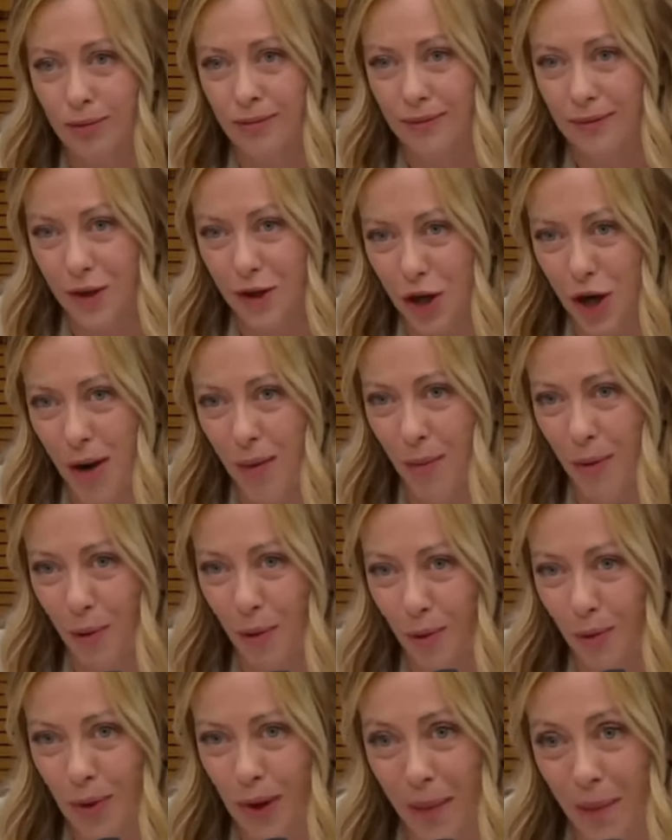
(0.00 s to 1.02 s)

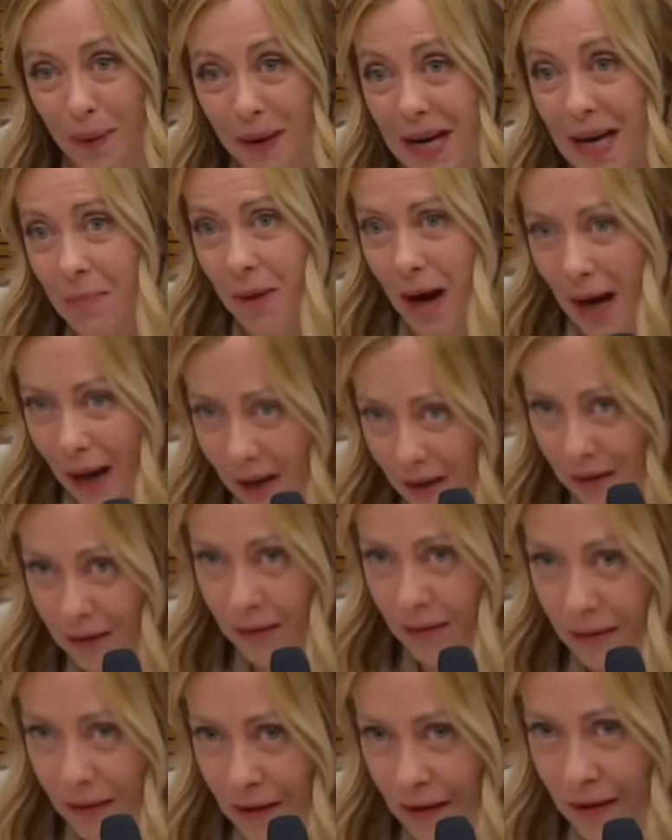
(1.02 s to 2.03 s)
diciamo, una prima
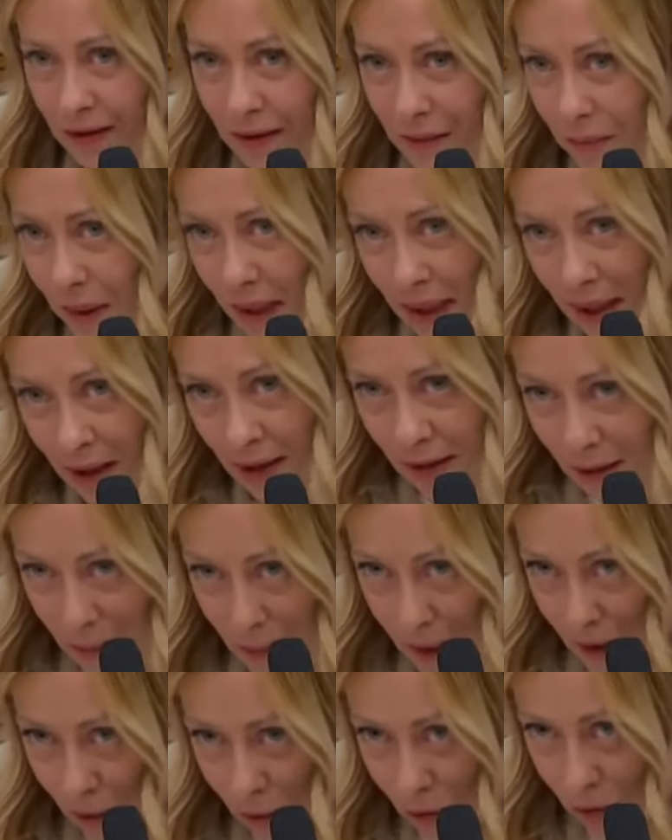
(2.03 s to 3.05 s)
perché
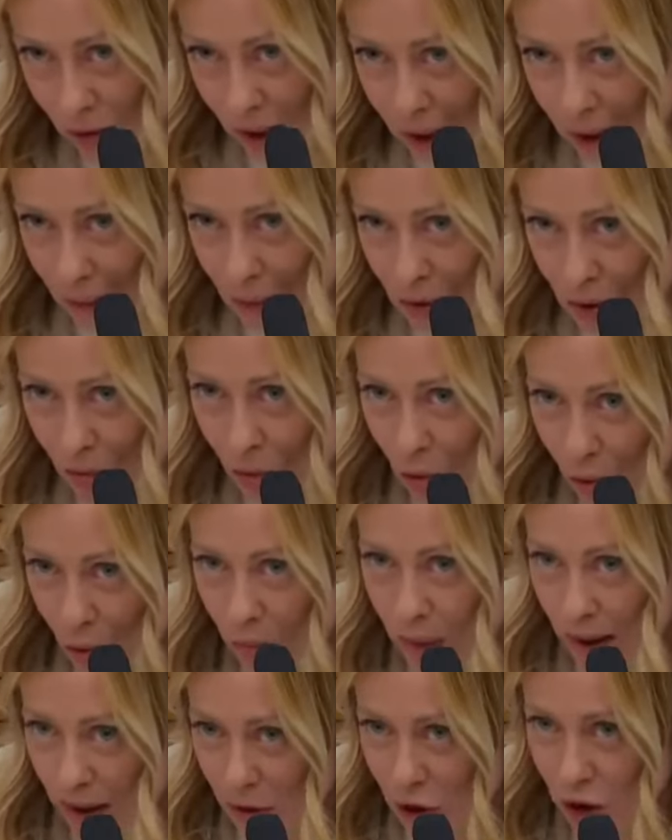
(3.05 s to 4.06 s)
ripeto non è che possiamo
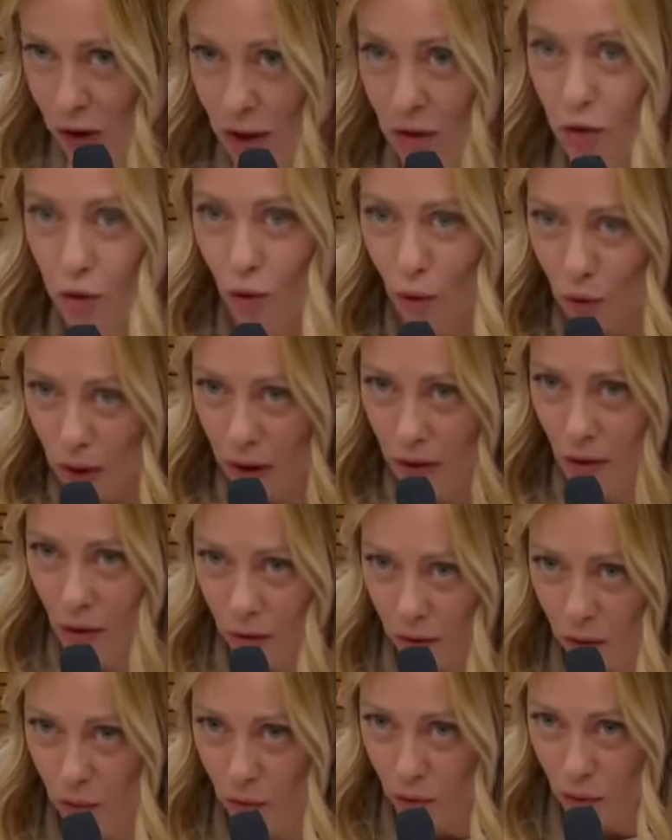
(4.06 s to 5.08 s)
occuparci da soli no,
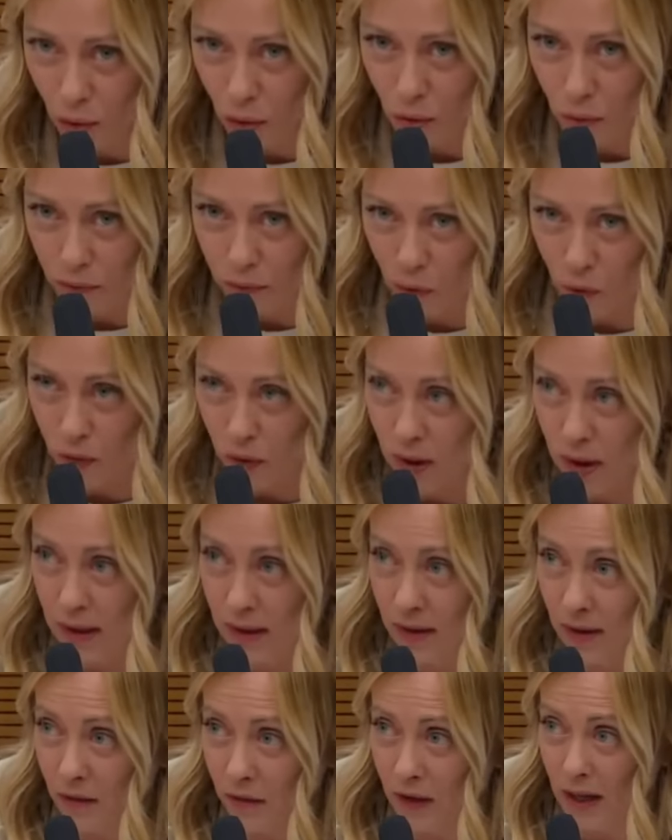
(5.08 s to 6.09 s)
di tutto il
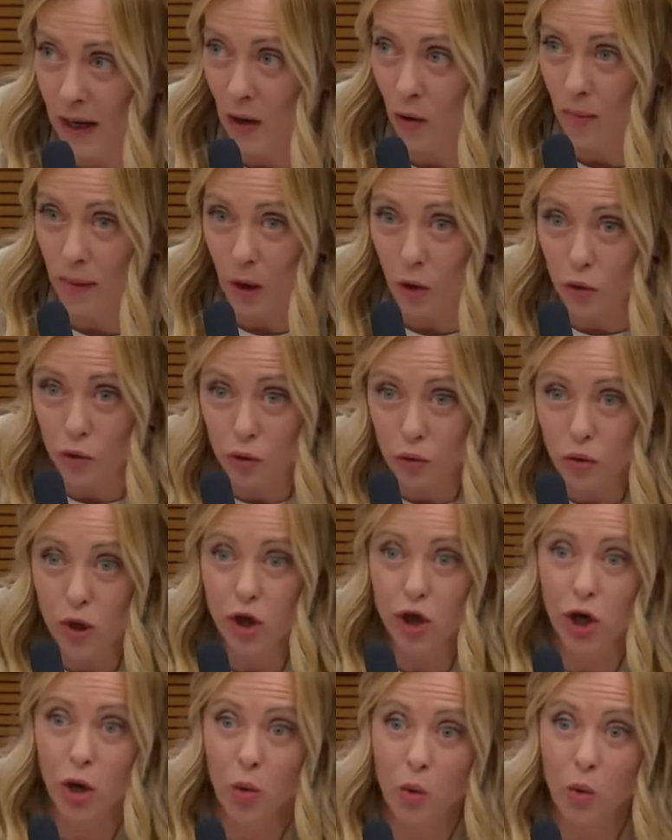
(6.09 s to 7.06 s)
continente africano, ma costruisce